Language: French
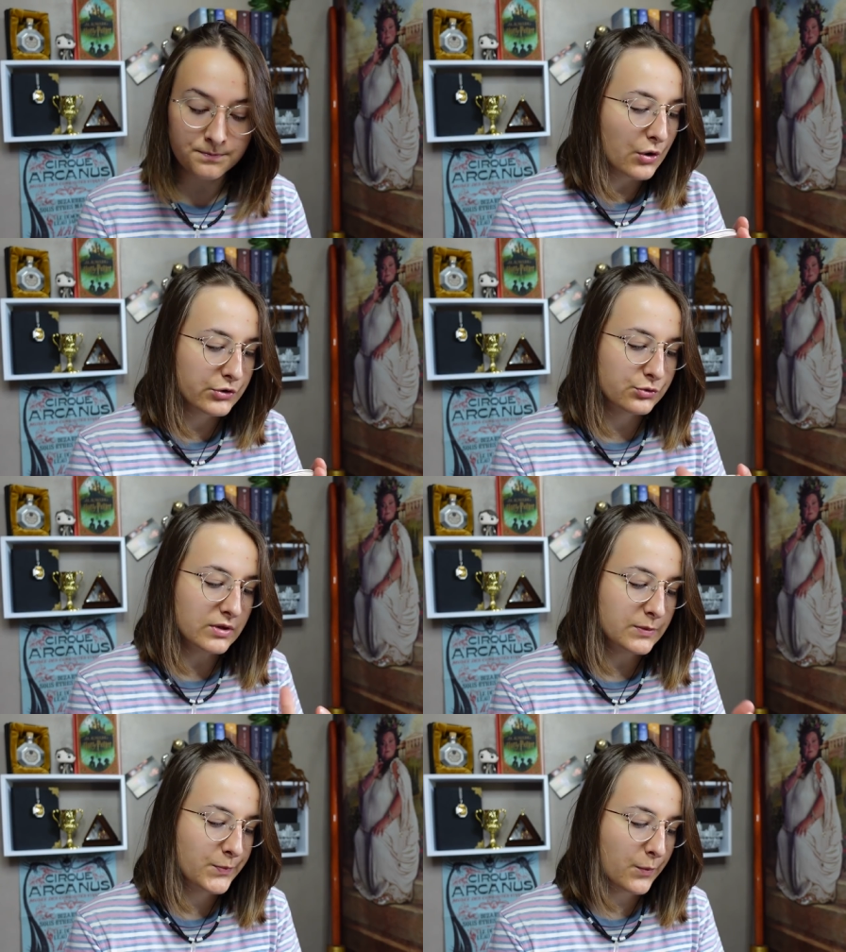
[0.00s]

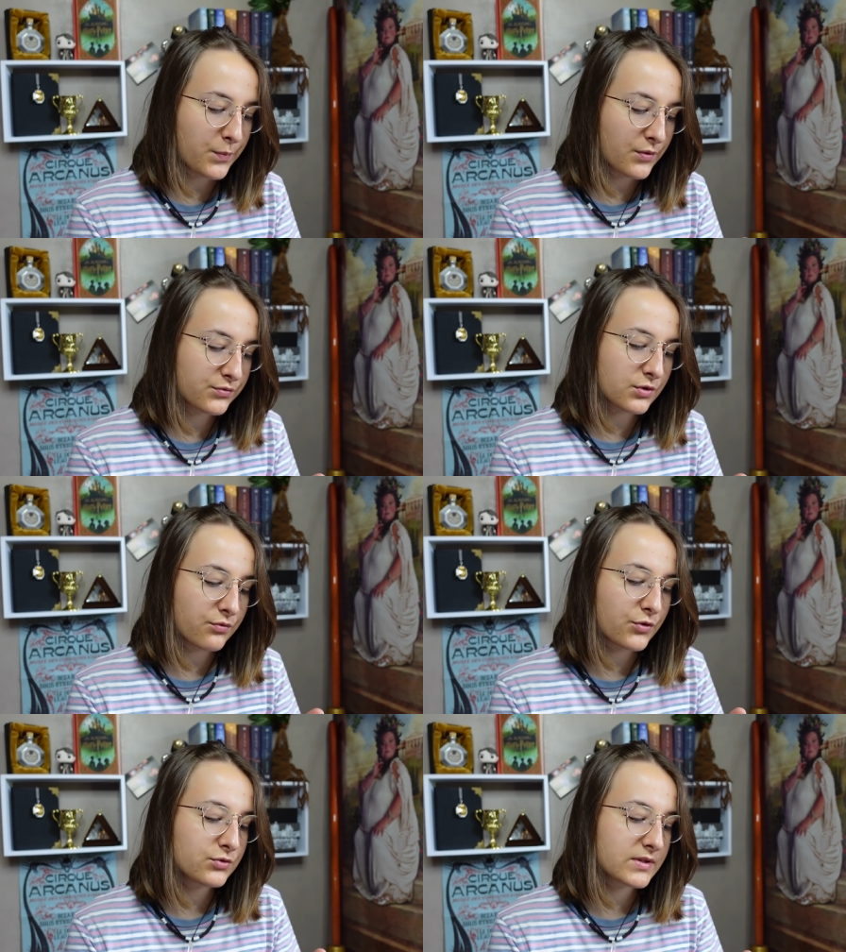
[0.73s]
Ensuite, pour Pouf
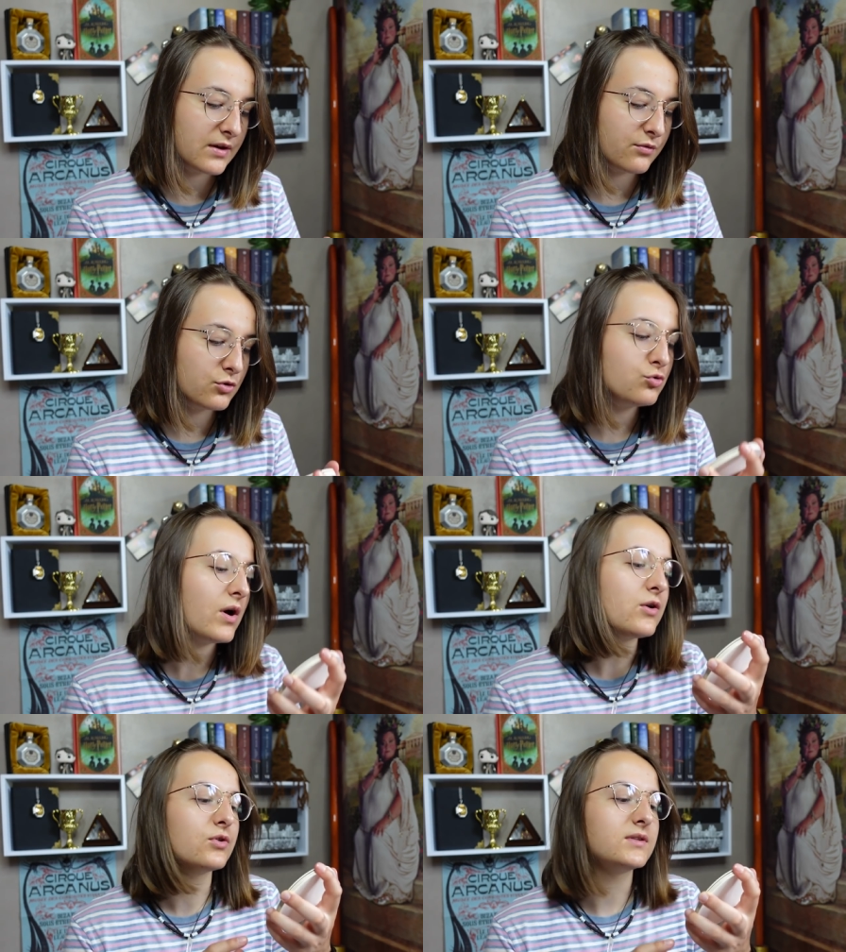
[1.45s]
Souffle, nous avons
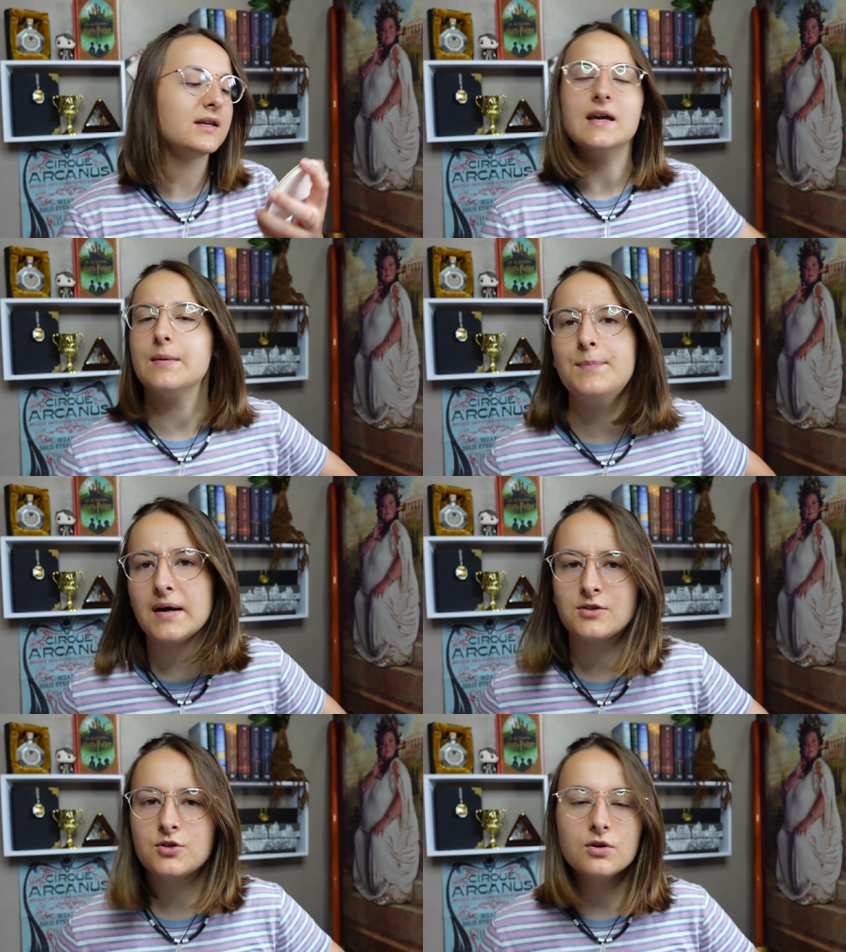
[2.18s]
loyauté et
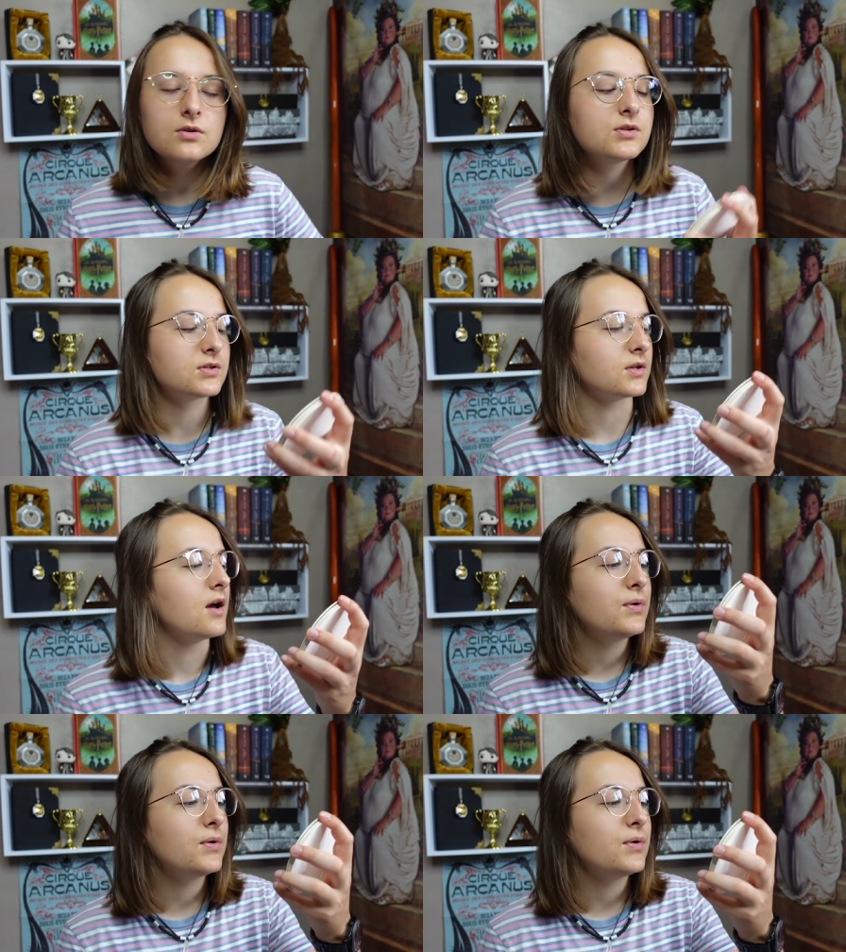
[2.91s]
patience.